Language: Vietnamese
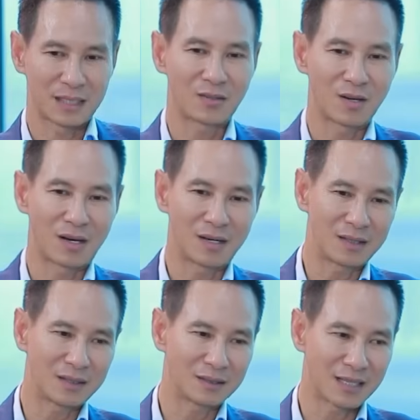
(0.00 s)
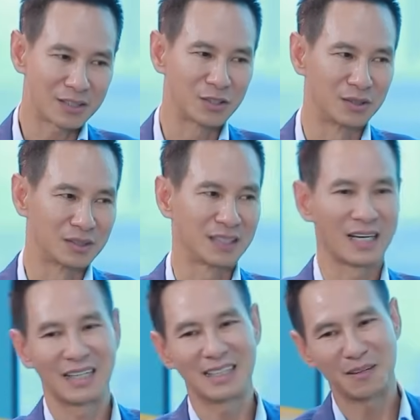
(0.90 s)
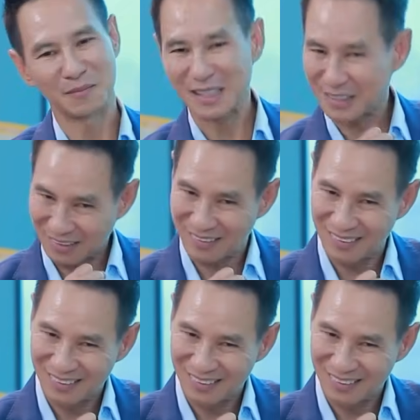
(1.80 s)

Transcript: sau đó ra trường thì lại làm ca sĩ